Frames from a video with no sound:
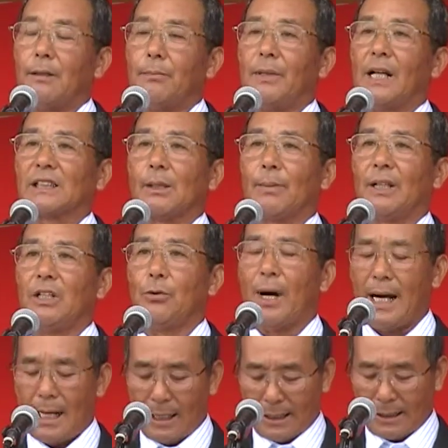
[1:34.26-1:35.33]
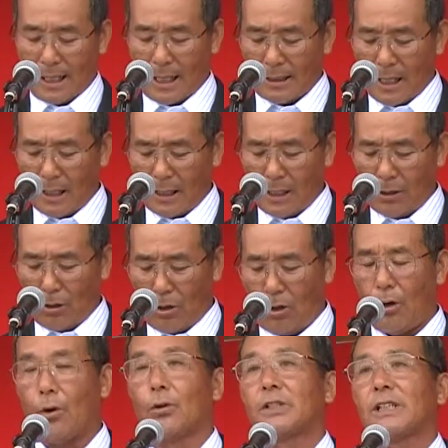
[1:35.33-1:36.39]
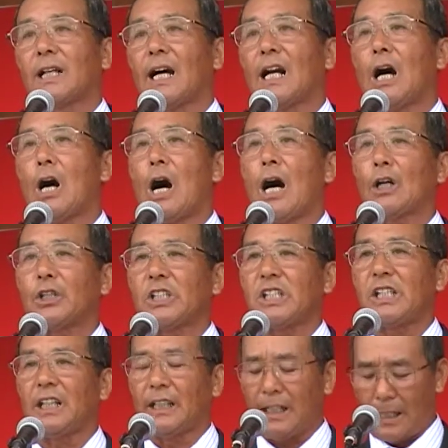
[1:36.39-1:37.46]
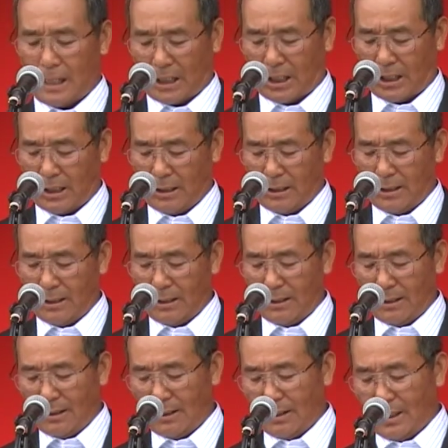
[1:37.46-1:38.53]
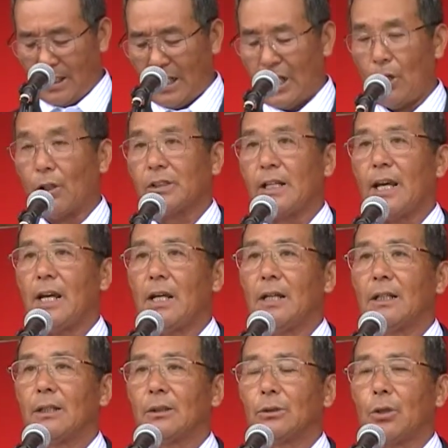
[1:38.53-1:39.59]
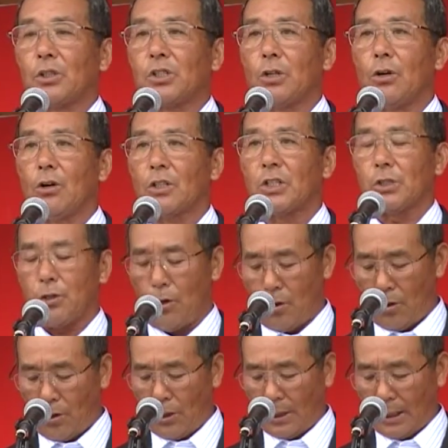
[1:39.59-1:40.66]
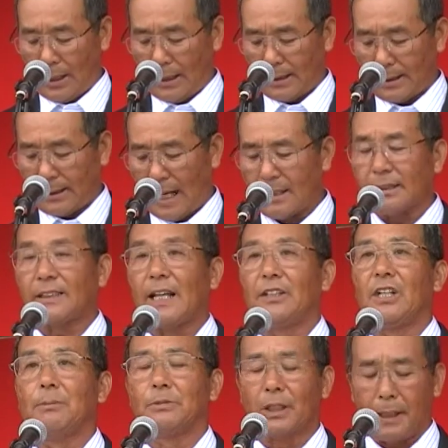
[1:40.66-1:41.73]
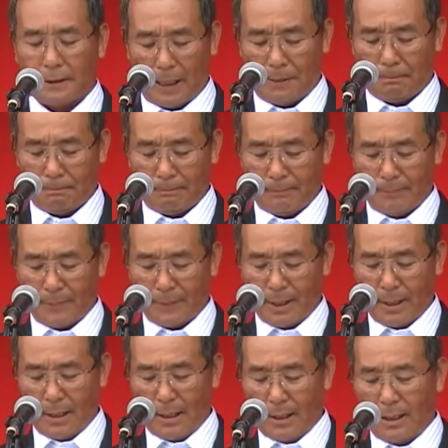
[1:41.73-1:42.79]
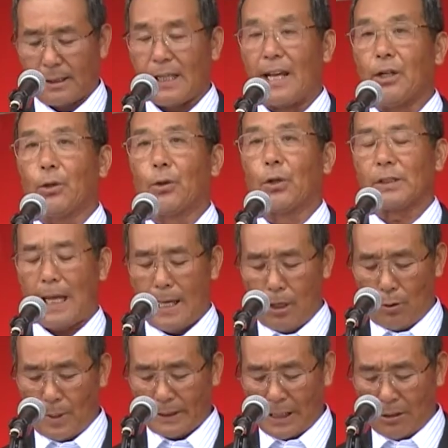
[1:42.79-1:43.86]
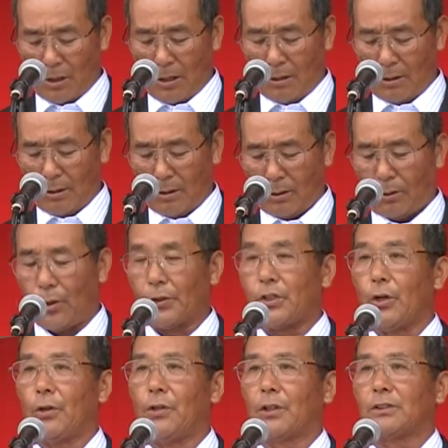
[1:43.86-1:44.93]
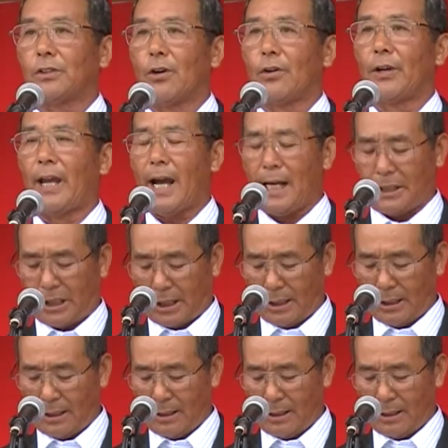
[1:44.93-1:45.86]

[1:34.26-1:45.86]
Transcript: 皆様には最大限のお力を発揮していただき広瀬俊夫市長参戦に向けて最後の最後までのご協力をお願いし